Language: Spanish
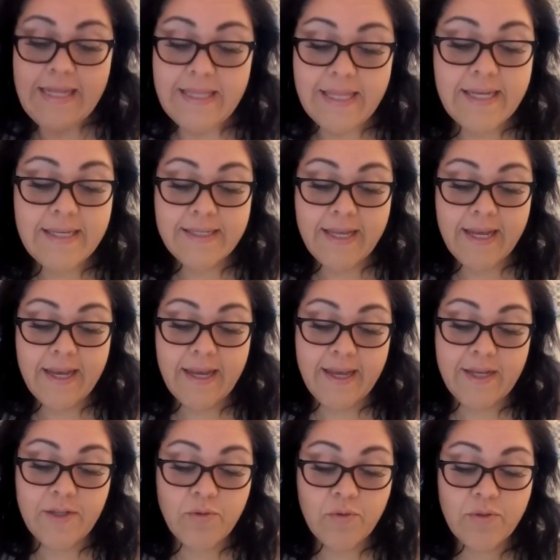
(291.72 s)
Dice
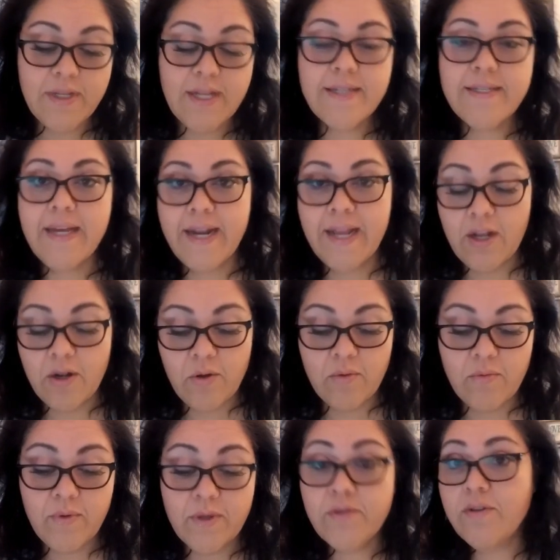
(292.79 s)
Jesús
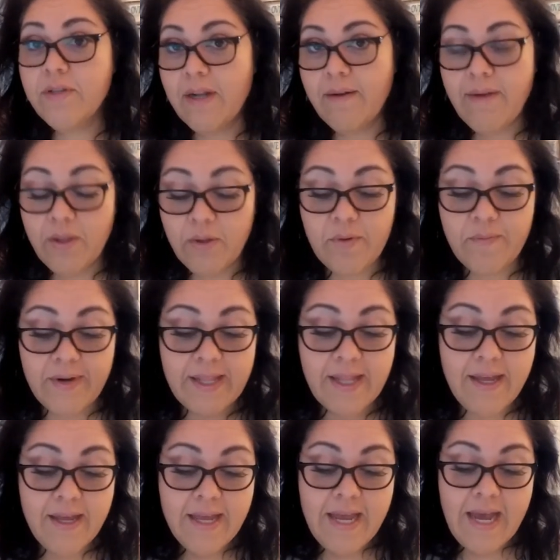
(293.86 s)
Nazareno, nuestro Salvador,
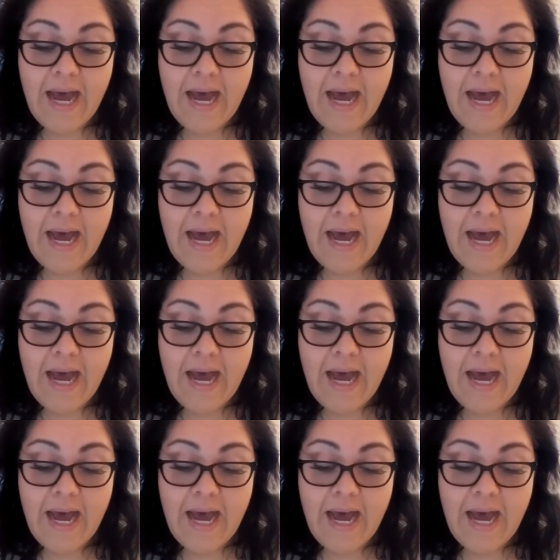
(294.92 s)
¿verdad?